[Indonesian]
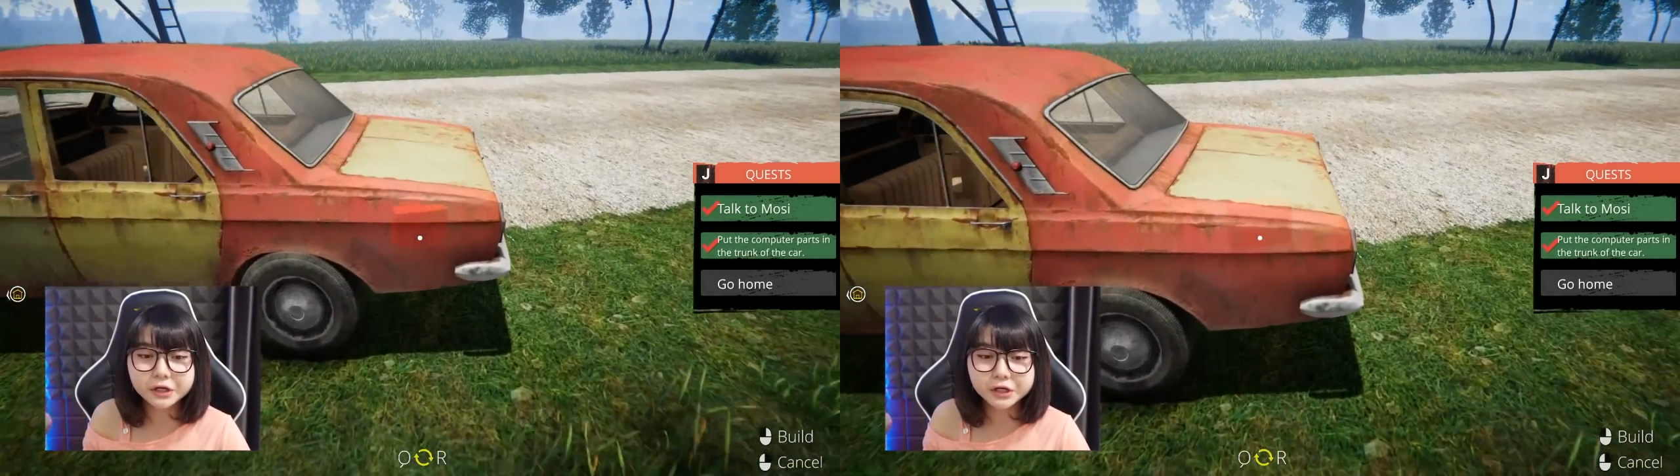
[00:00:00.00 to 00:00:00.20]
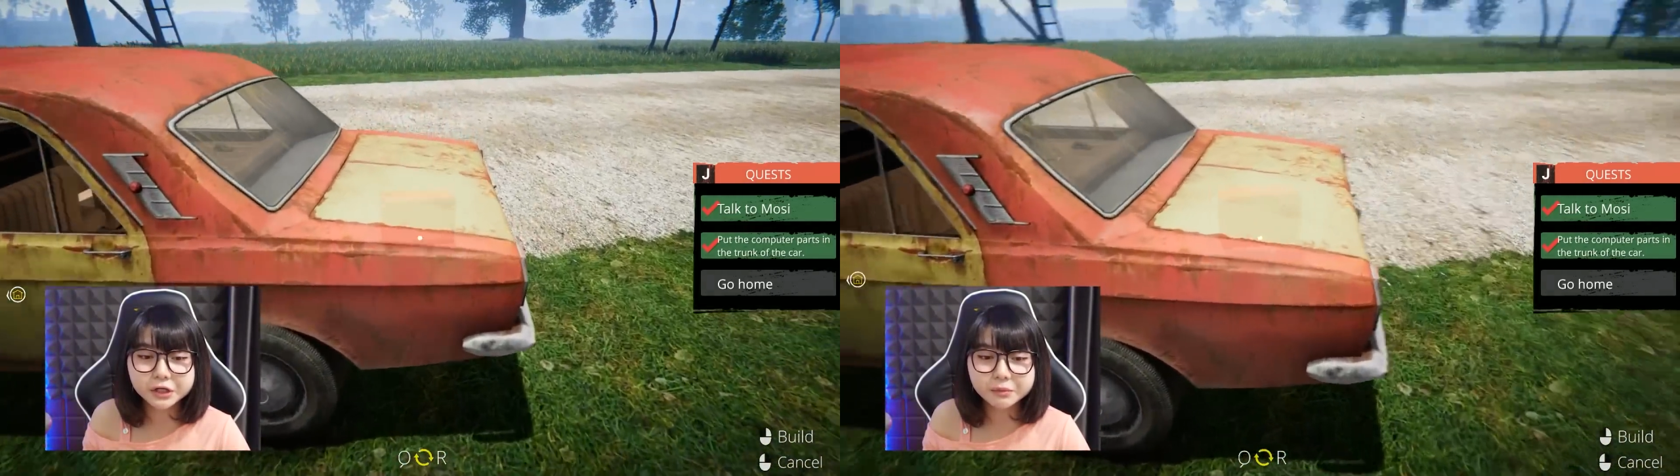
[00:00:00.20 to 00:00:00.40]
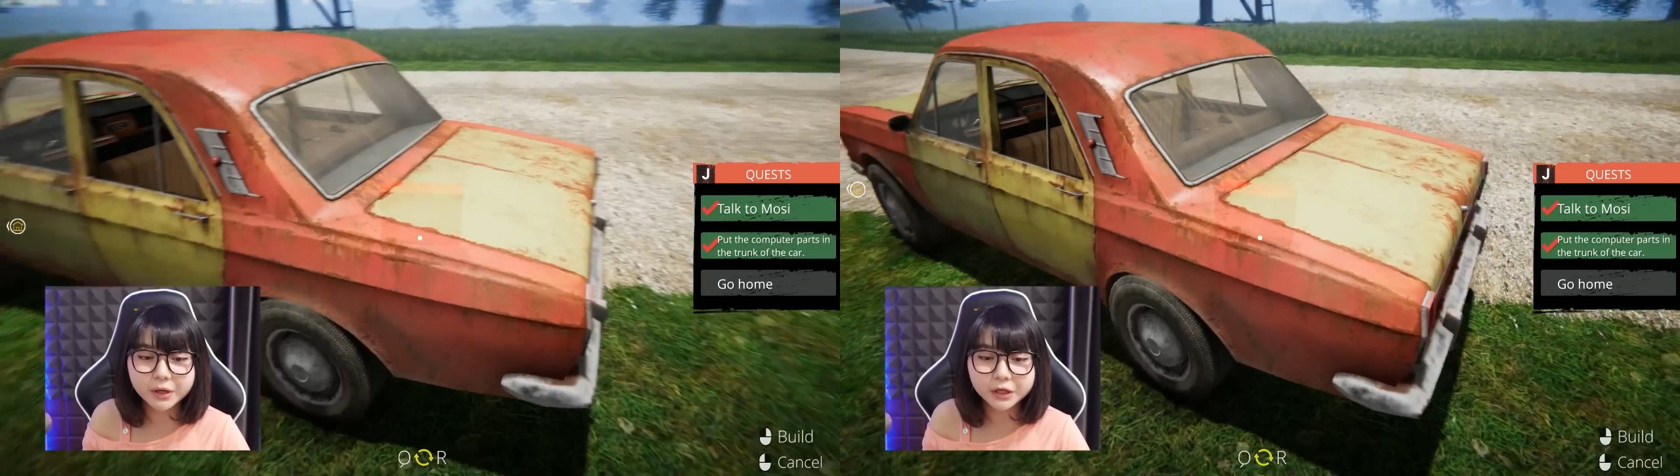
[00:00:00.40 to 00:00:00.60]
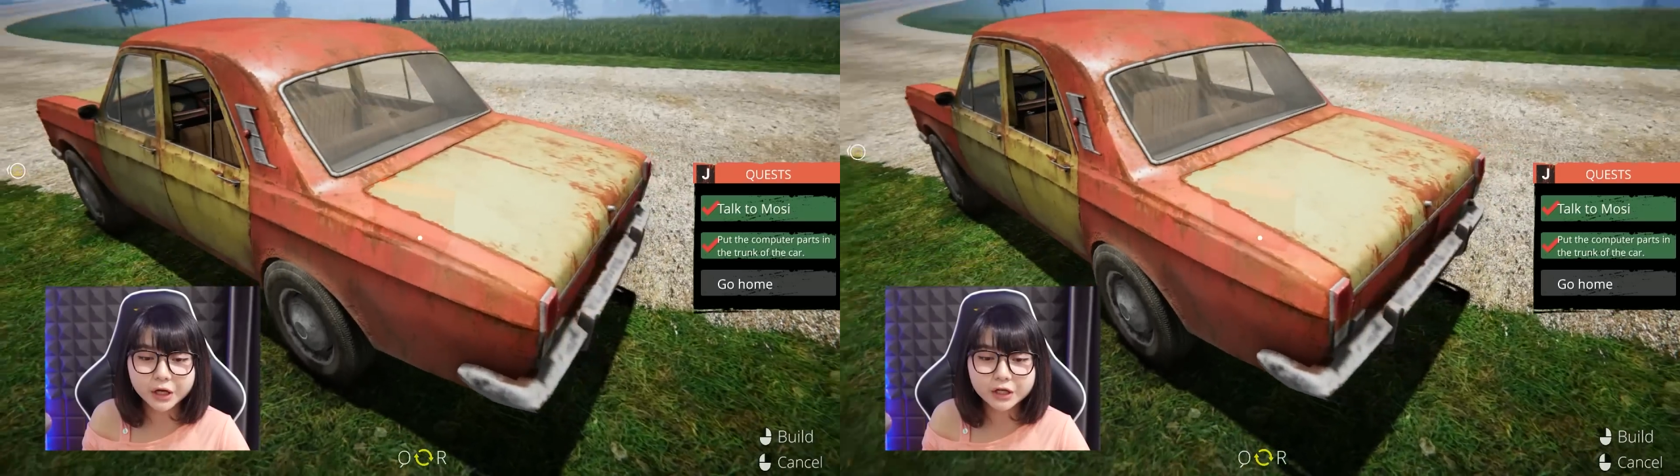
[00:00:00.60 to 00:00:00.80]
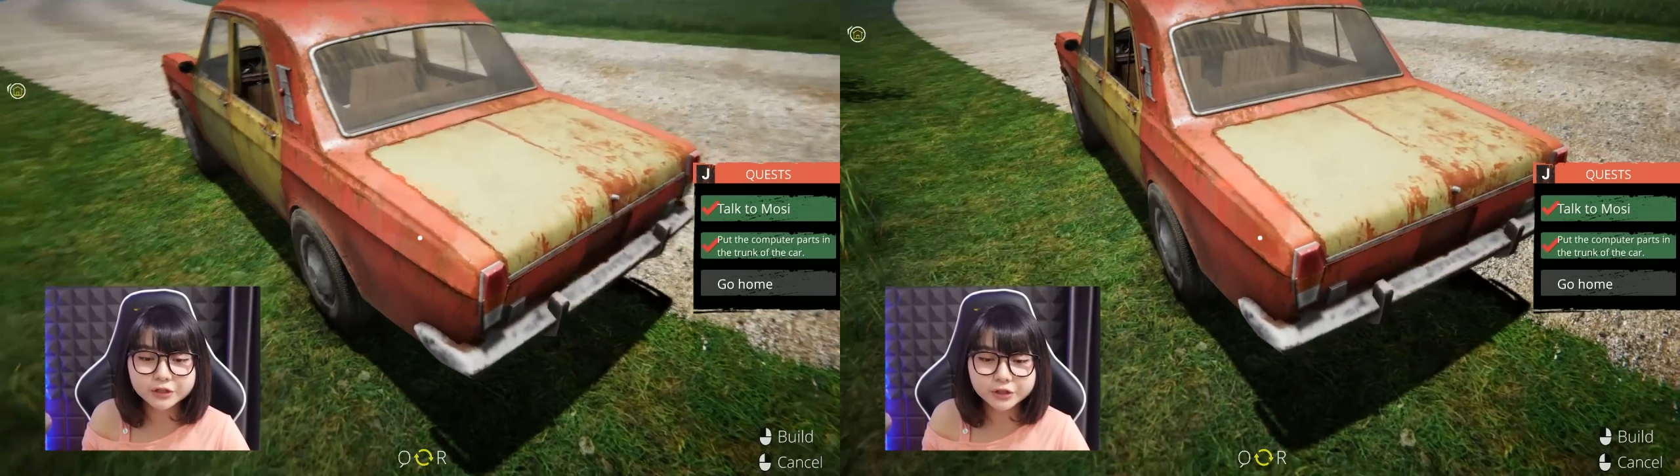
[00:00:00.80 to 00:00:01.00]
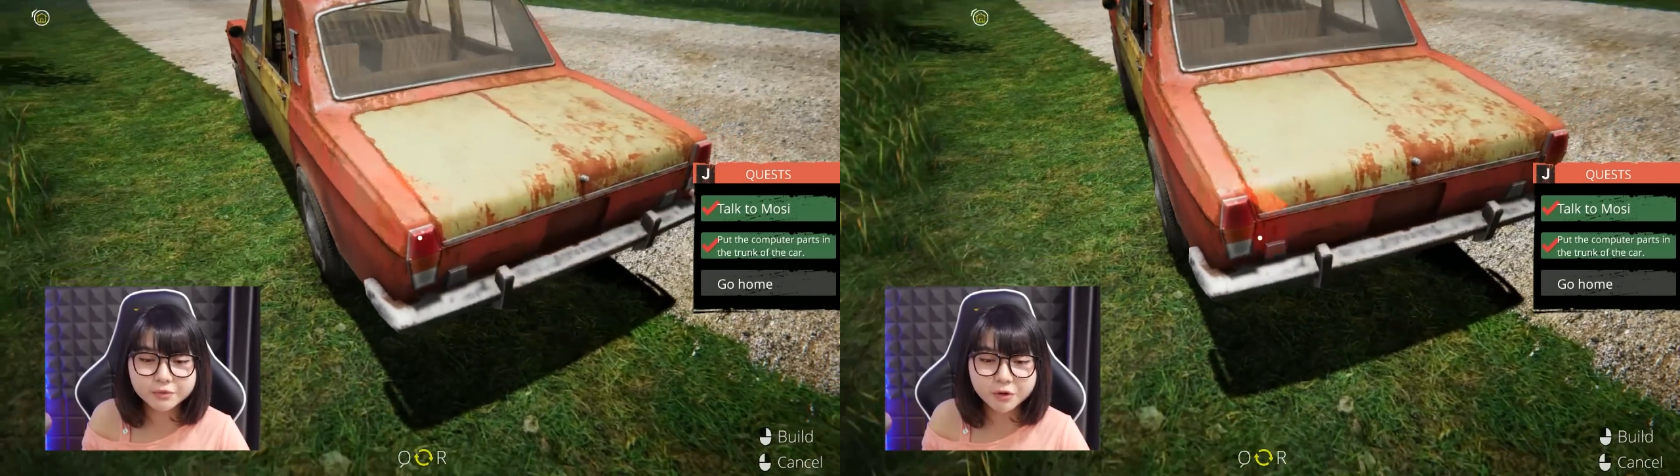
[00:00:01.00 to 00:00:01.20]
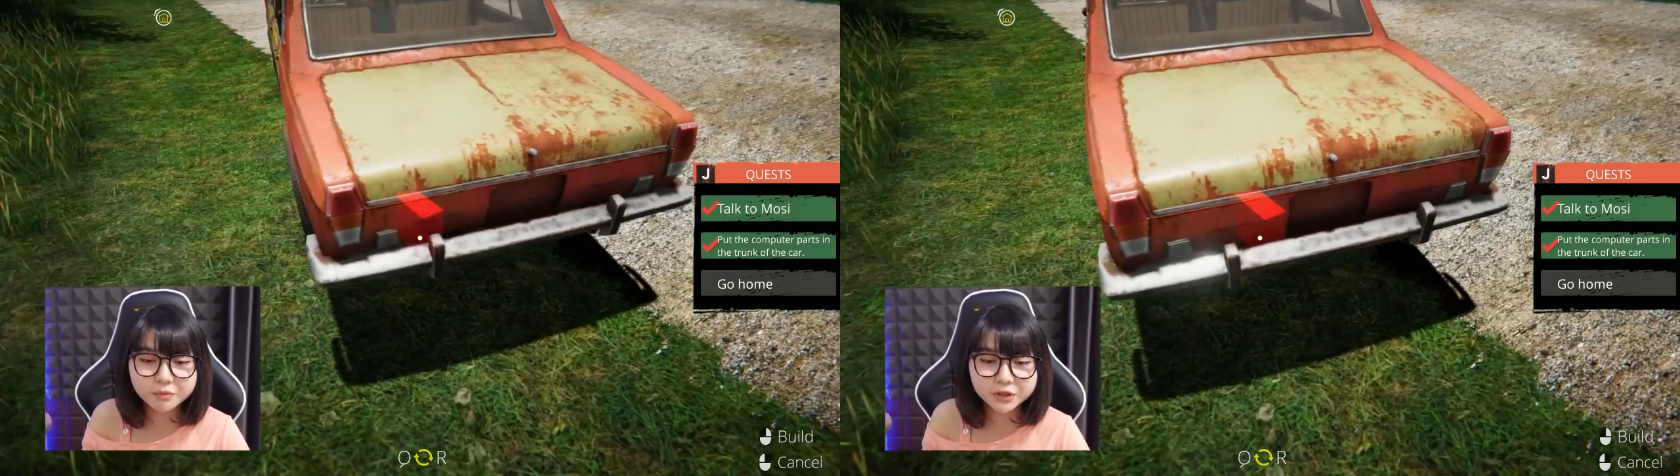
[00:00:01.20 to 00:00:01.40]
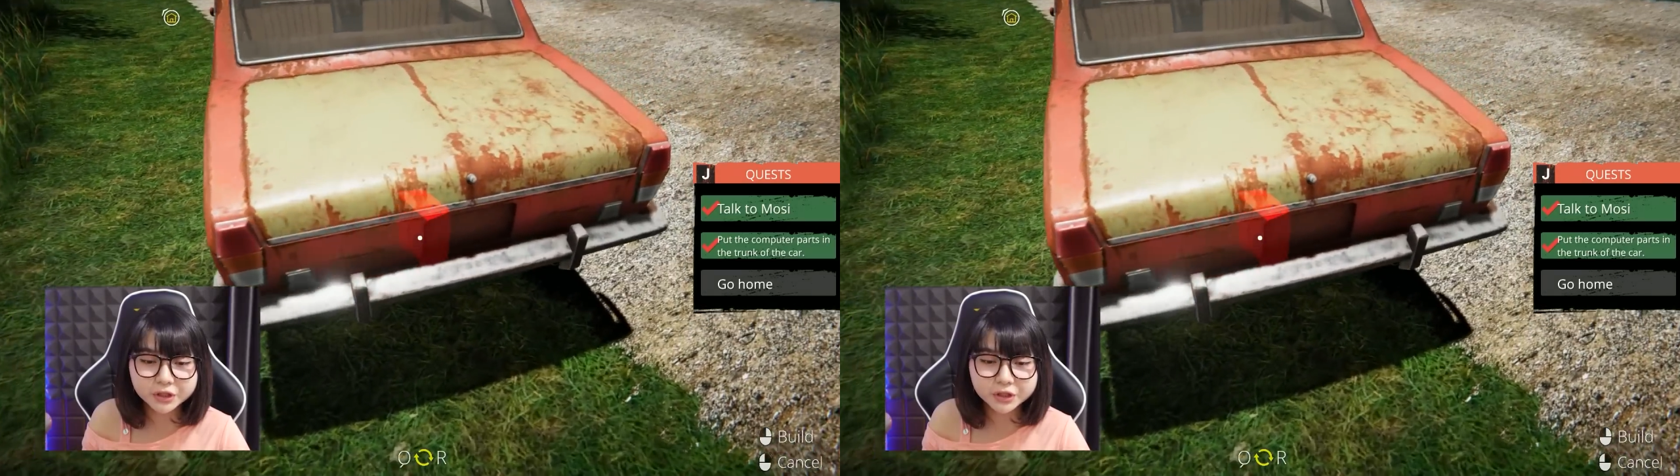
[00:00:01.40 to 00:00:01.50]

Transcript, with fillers: ke bagasi mobil